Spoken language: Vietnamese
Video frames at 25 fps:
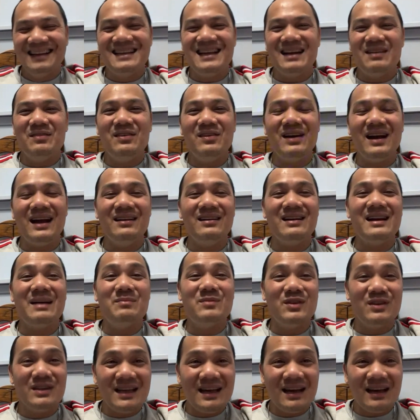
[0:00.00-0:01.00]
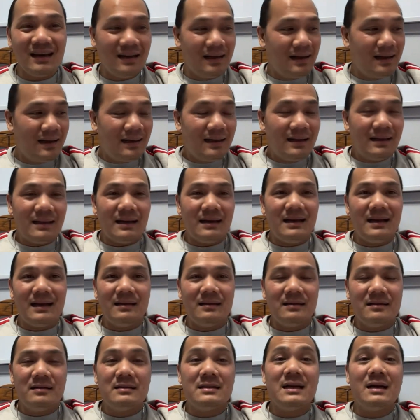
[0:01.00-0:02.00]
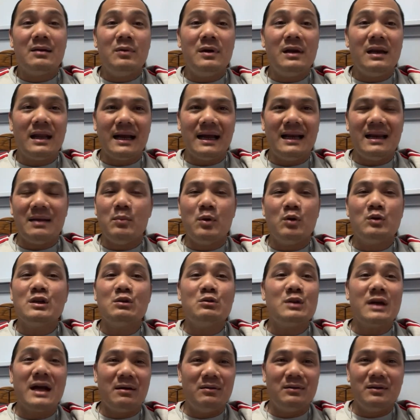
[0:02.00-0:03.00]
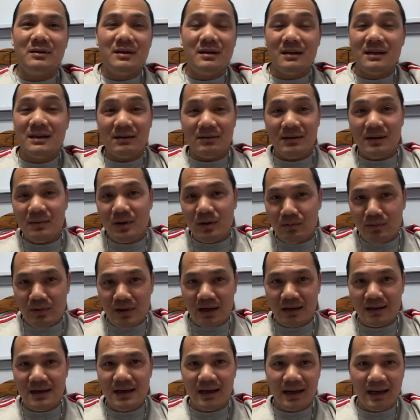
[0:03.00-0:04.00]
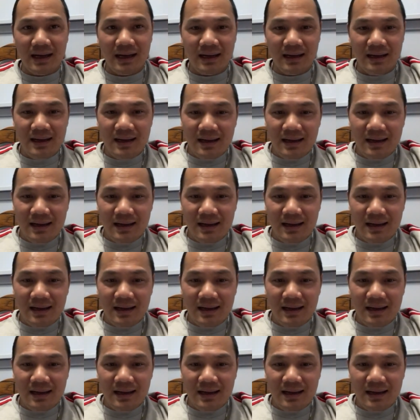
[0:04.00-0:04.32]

samurai nó đập cho chết thành ra sao quýnh lại làm bộ xào sạo thôi chứ sao dám đụng Nhật với Hàn